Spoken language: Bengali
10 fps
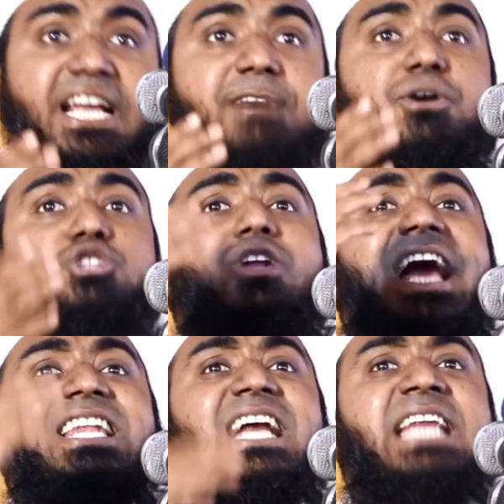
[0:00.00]
থেকে
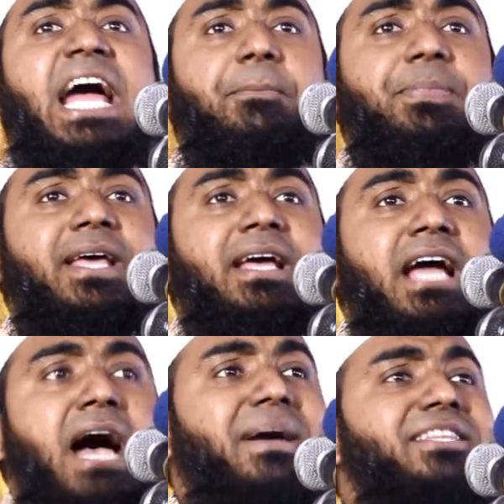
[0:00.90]
ফসল আল্লাহ দেয়
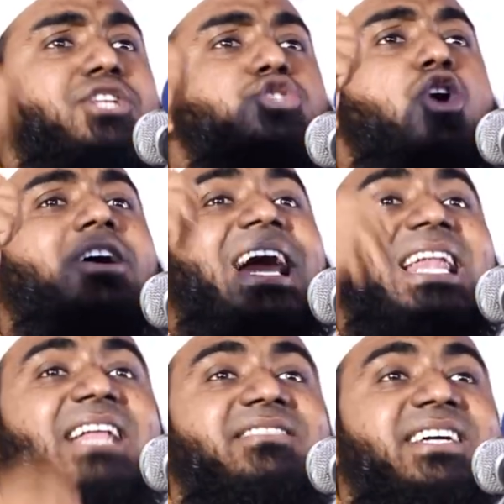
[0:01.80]
আমাদের চোখ
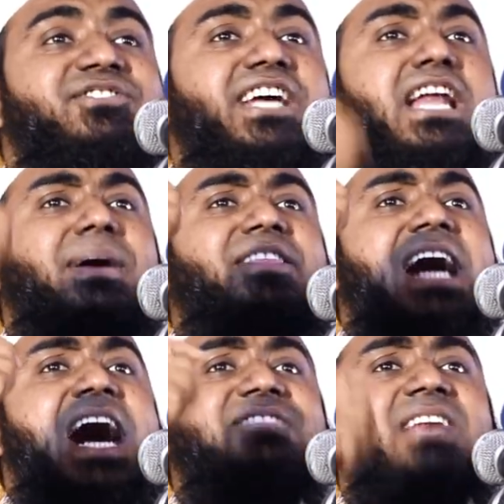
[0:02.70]
আল্লাহ দিয়েছেন
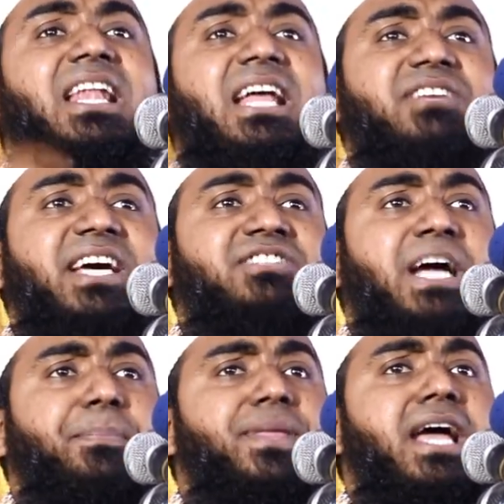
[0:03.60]
আমাদের হাত আল্লাহ
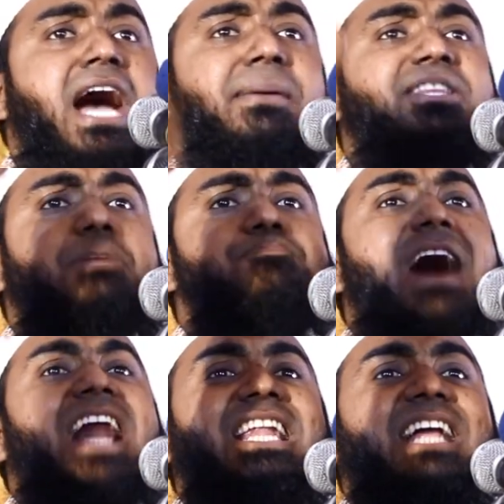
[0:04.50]
দিয়েছেন আমাদের
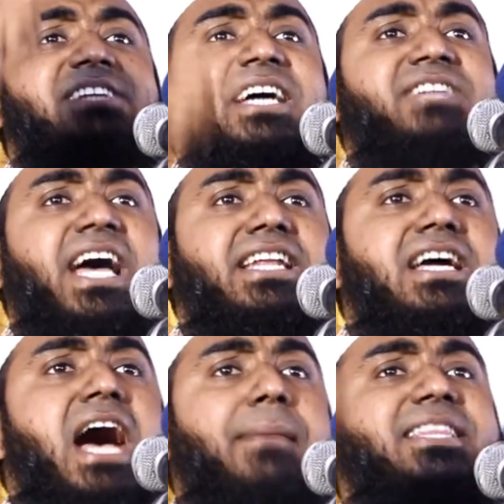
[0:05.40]
পা আল্লাহ দিয়েছেন
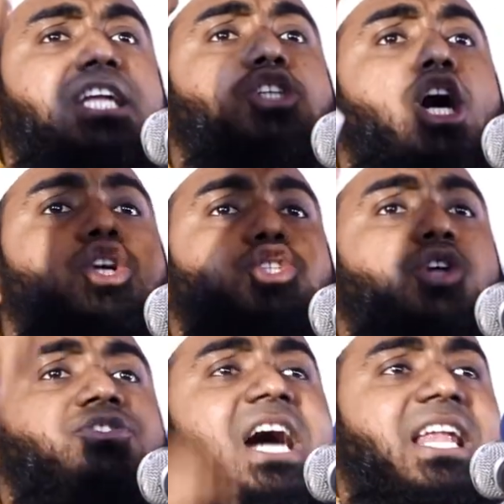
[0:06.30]
আমাদের
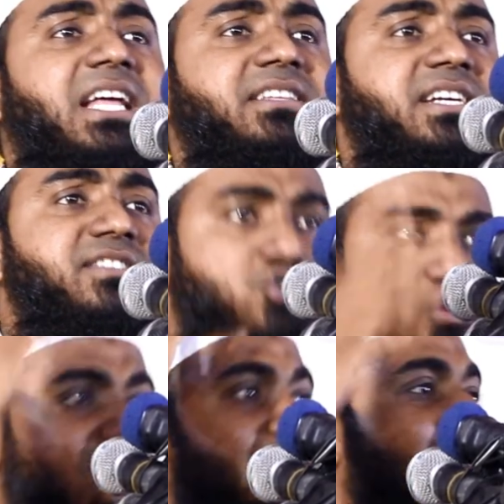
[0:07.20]
কর্মশক্তি আল্লাহ দিয়েছেন সুবাহ